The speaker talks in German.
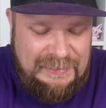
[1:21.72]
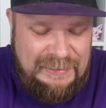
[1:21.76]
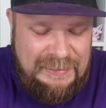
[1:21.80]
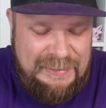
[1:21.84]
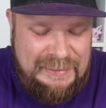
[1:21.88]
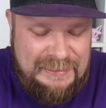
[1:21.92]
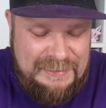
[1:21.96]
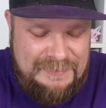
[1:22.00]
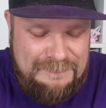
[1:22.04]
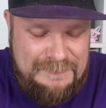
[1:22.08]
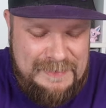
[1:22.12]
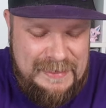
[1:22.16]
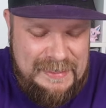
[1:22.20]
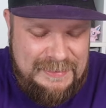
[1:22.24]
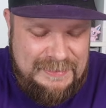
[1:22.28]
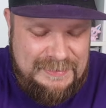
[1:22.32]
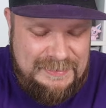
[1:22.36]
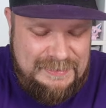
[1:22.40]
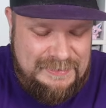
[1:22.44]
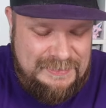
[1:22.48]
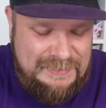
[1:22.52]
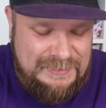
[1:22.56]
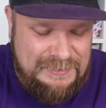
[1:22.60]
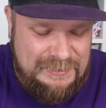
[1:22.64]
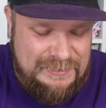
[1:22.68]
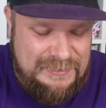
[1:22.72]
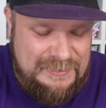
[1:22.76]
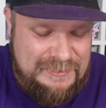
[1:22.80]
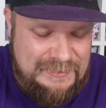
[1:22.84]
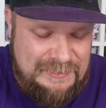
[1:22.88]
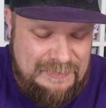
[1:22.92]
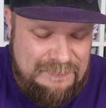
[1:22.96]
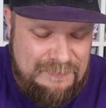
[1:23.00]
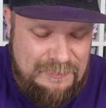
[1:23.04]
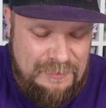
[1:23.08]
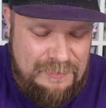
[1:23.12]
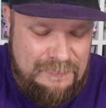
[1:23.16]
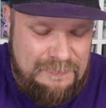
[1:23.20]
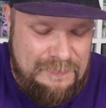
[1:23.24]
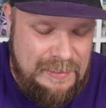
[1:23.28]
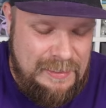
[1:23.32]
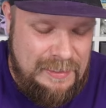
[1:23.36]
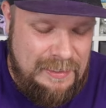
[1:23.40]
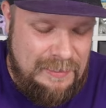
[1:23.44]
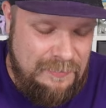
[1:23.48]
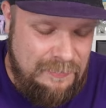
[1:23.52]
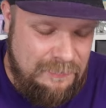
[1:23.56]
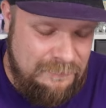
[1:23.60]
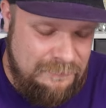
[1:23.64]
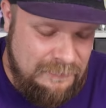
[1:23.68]
ich mache das trotzdem nochmal
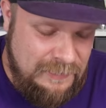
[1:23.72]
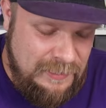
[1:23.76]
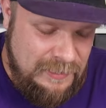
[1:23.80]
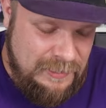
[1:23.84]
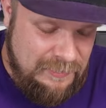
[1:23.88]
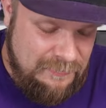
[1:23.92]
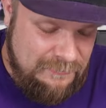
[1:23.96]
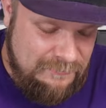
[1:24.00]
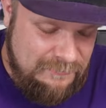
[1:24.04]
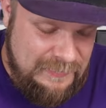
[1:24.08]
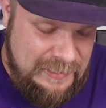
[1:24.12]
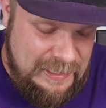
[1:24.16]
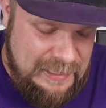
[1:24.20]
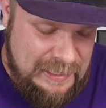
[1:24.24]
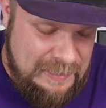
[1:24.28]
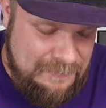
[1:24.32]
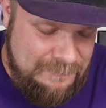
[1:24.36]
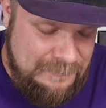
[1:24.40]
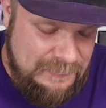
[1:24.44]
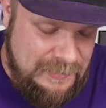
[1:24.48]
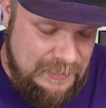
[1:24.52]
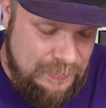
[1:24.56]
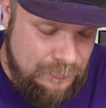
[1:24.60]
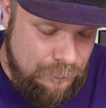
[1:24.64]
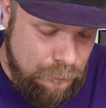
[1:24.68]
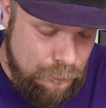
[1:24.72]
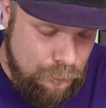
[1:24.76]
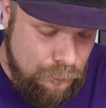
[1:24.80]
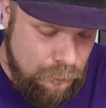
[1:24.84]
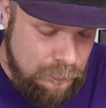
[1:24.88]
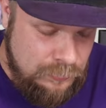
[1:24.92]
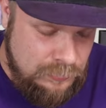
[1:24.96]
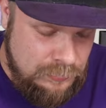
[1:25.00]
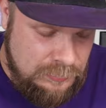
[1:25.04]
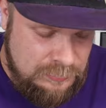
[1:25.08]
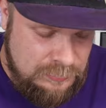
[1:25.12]
auf. Wir haben hier... Uh,